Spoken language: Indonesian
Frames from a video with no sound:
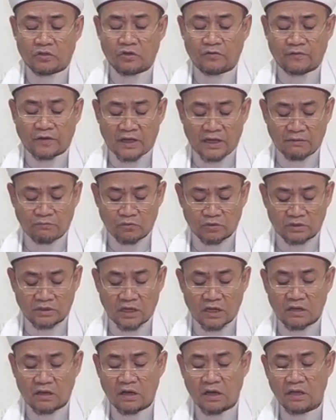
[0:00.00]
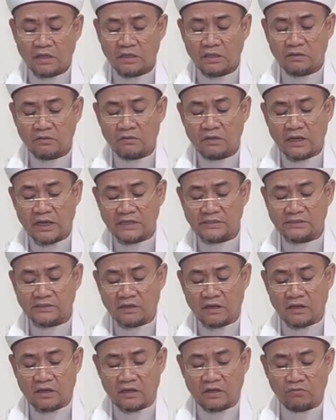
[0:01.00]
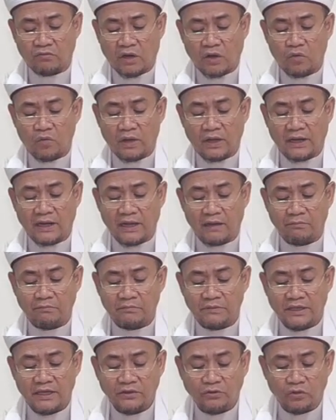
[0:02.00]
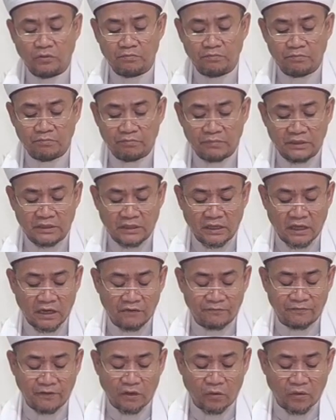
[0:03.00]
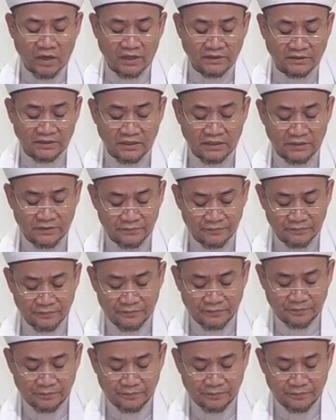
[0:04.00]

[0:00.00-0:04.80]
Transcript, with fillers: yufhamu daqaiqul asrar wa huwa lam yatub min hafawatih.